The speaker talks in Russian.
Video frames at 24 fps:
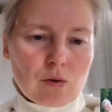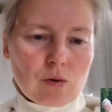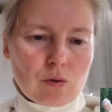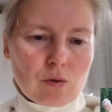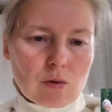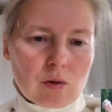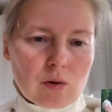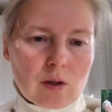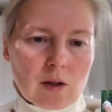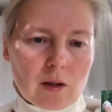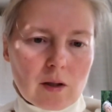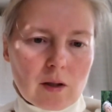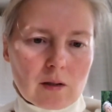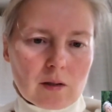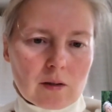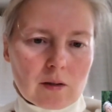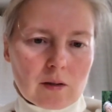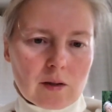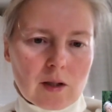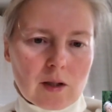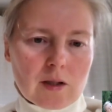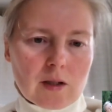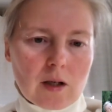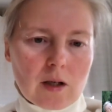
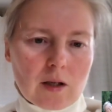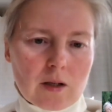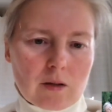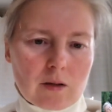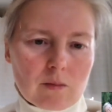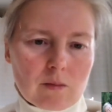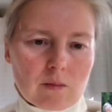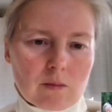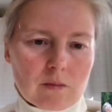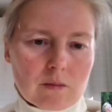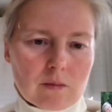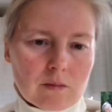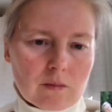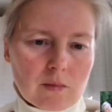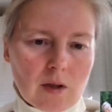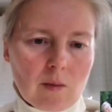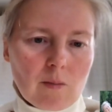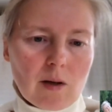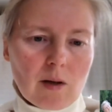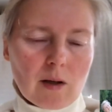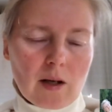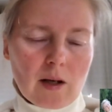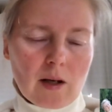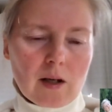отсюда, так скажем,
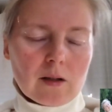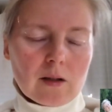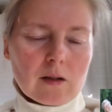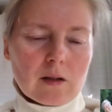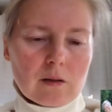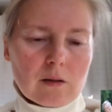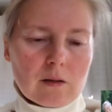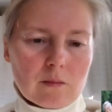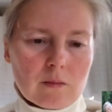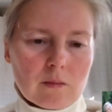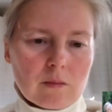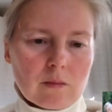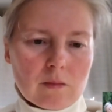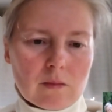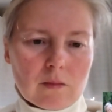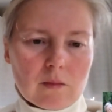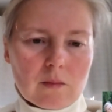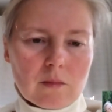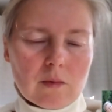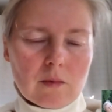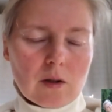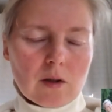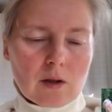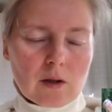обогретым
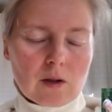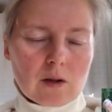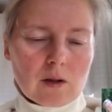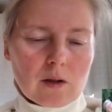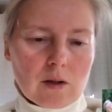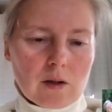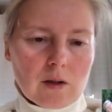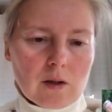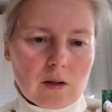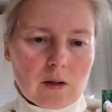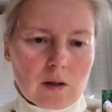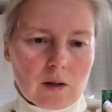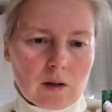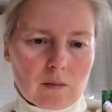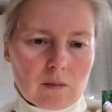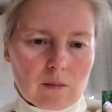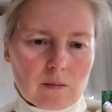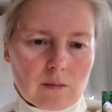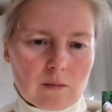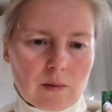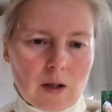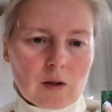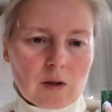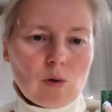и
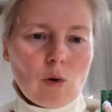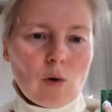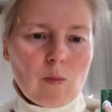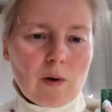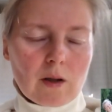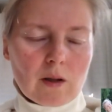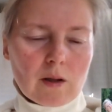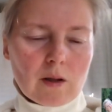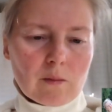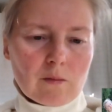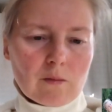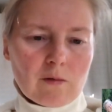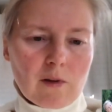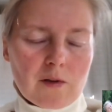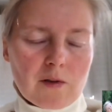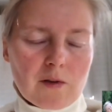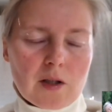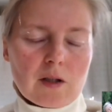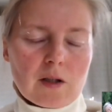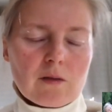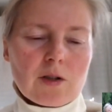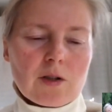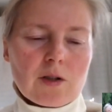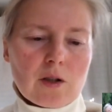одобренным во
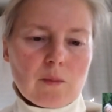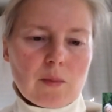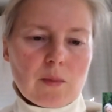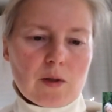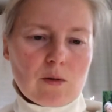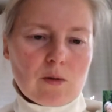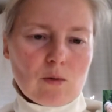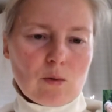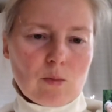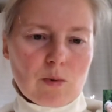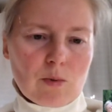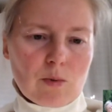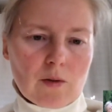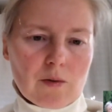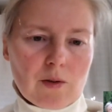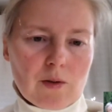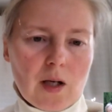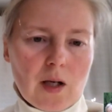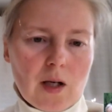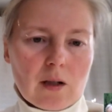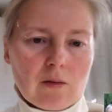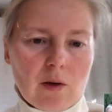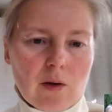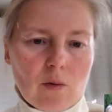всех ваших поступках.
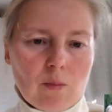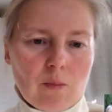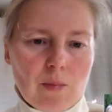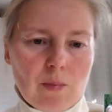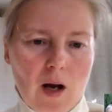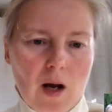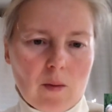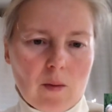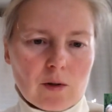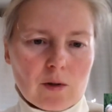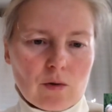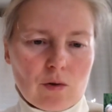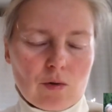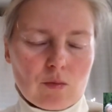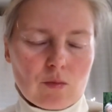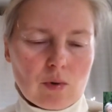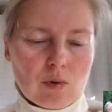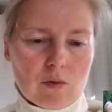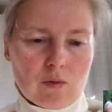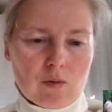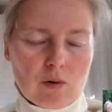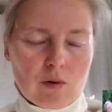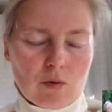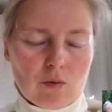Я говорю прямо то,
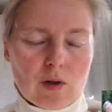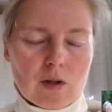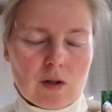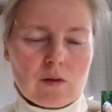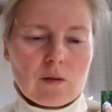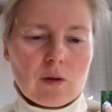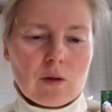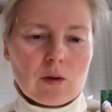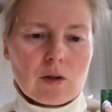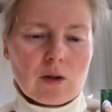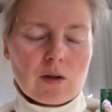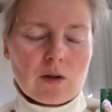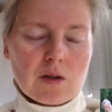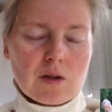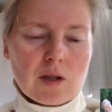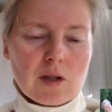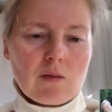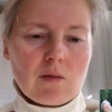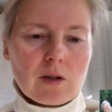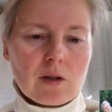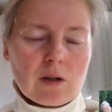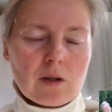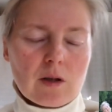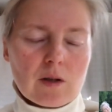что я вижу. У вас локти
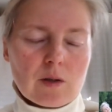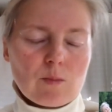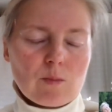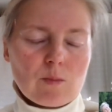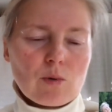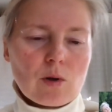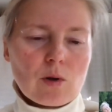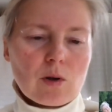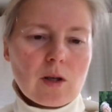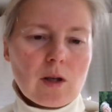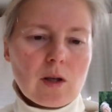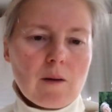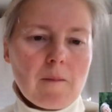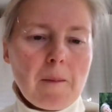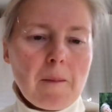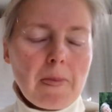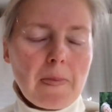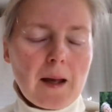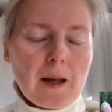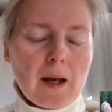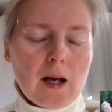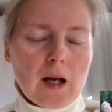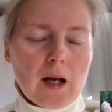ставлены распорки,